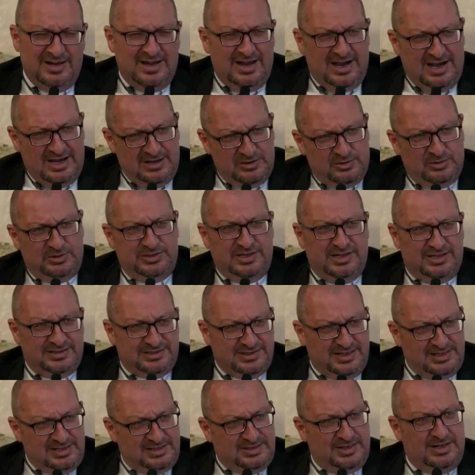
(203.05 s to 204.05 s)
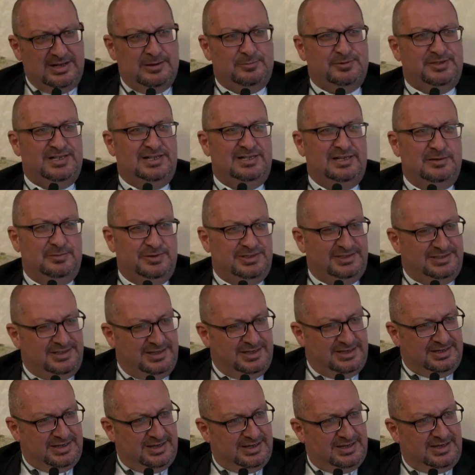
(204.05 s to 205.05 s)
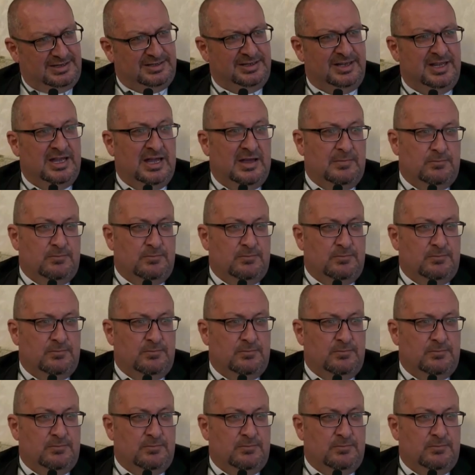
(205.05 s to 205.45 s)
على القداس خلينا لابسين لبس هيك يعني